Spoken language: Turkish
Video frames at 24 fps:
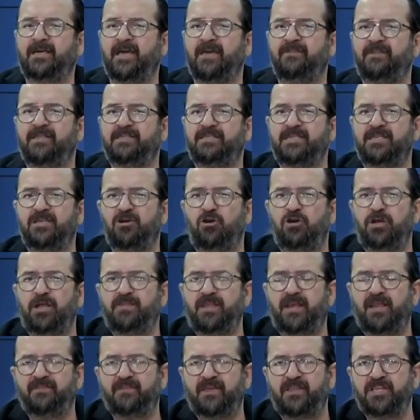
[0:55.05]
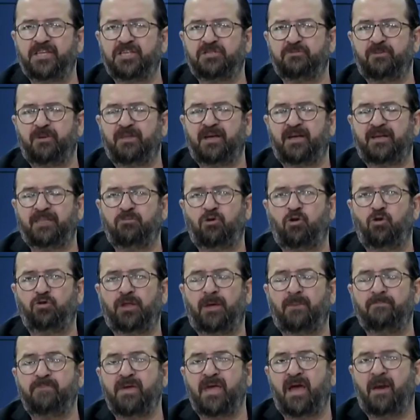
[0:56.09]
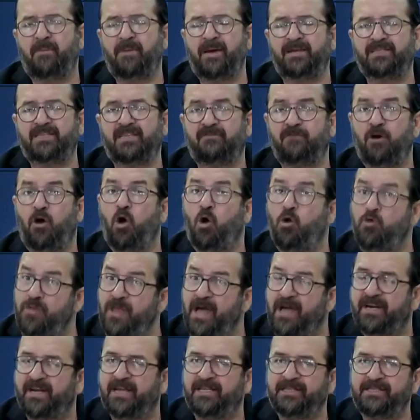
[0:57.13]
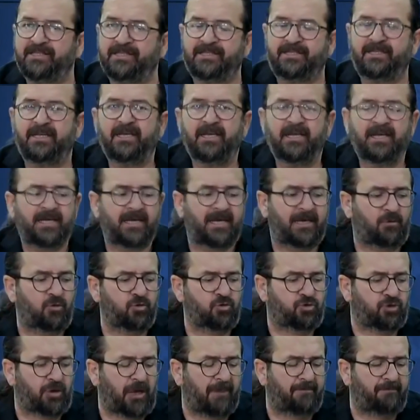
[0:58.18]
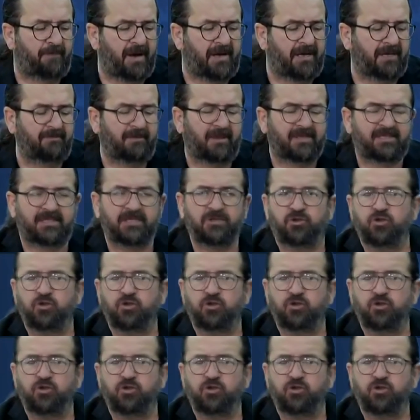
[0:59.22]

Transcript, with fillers: kendisini yönlendiren danışmanları da bu konudan bir haberdir ve ön yargılıdır e, kusura bakılmasın.